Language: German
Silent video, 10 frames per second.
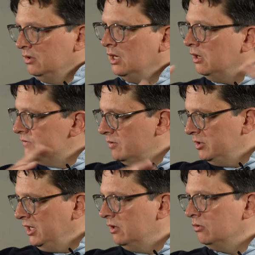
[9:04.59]
ja, aus
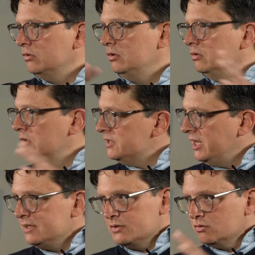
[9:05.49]
familiären Gründen, aus
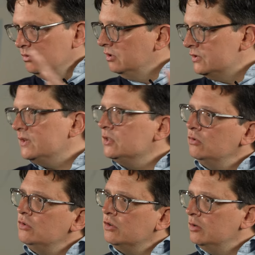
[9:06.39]
Altersgründen, aus welchen
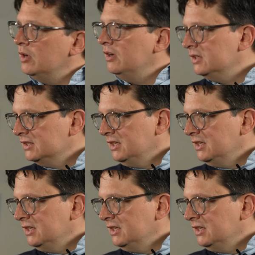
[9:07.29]
Gründen auch immer,